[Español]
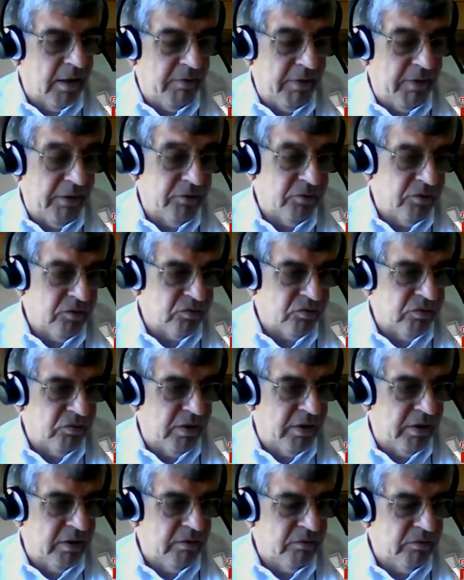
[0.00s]
hablando de
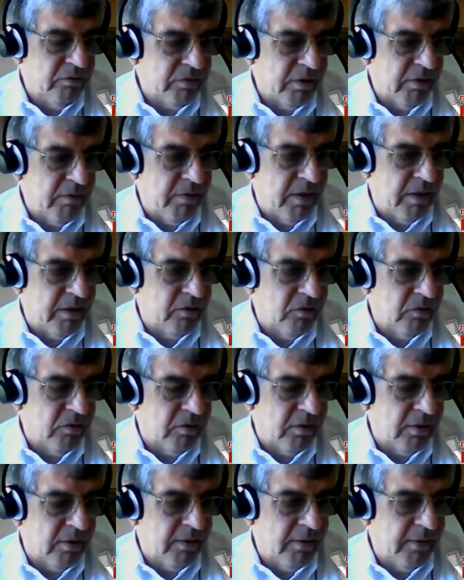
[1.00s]
sueños, hablando
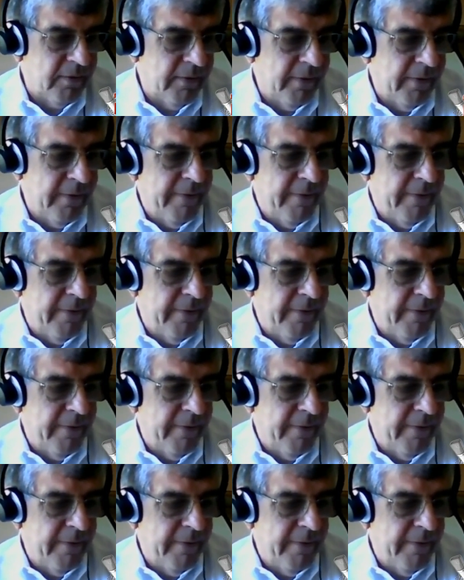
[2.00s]
de